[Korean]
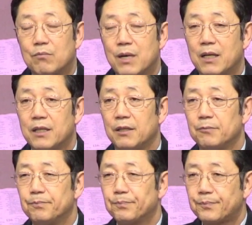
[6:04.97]
말이
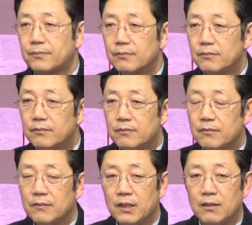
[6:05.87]

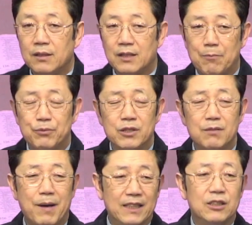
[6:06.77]
나쁜 일이
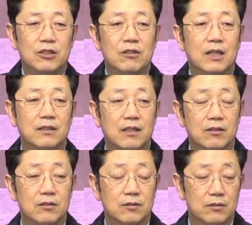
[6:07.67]
많이
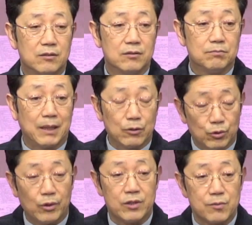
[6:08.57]
일어났다는 말도
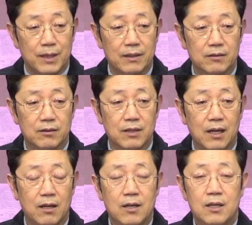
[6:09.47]
되지만
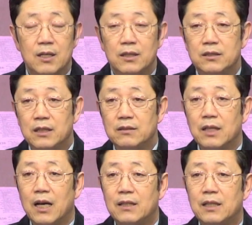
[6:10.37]
그러나 이제는
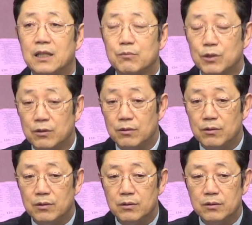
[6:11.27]
하나님을
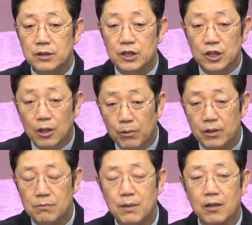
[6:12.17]

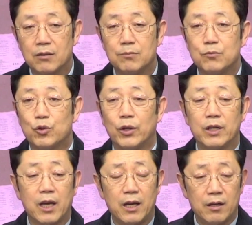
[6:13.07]
잃어버릴 만큼
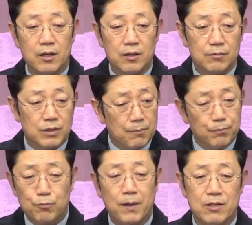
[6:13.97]
죄에 그냥
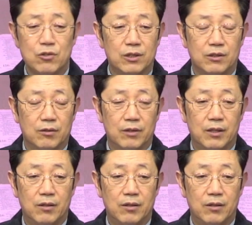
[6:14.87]
푹 빠져 있는 거예요.